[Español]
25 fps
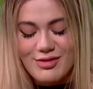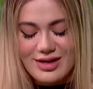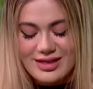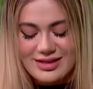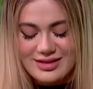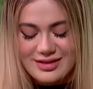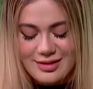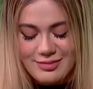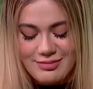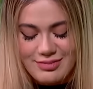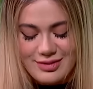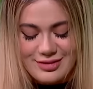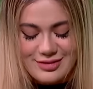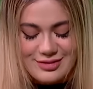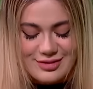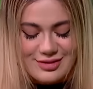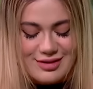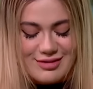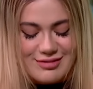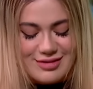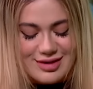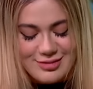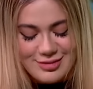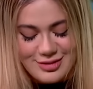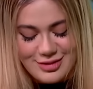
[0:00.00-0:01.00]
WhatsApp, pero solo
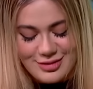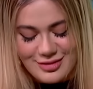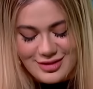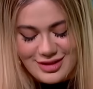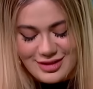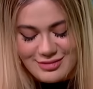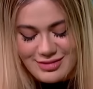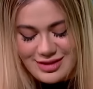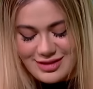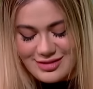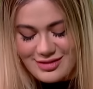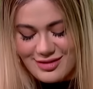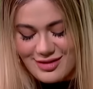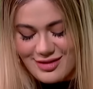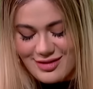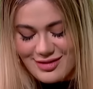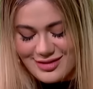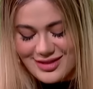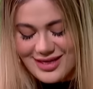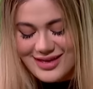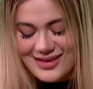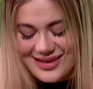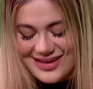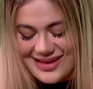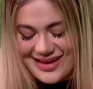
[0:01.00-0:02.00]
hablamos cosas bizarras.
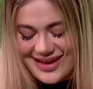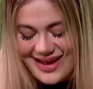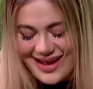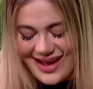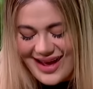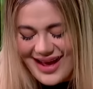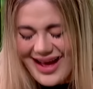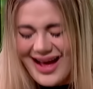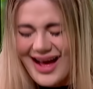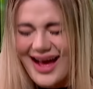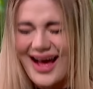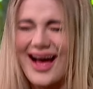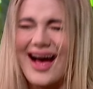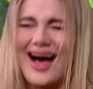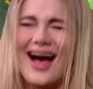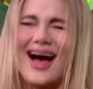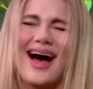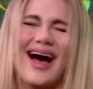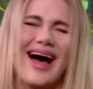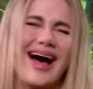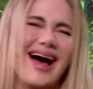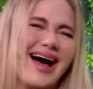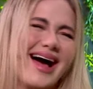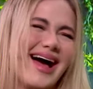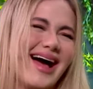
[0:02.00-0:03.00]
¿Y
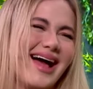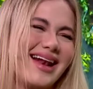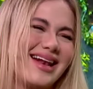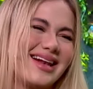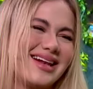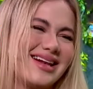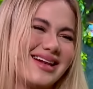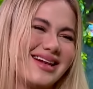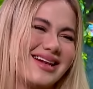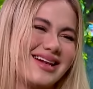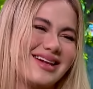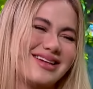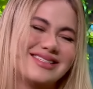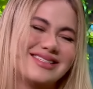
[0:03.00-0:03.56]
la familia?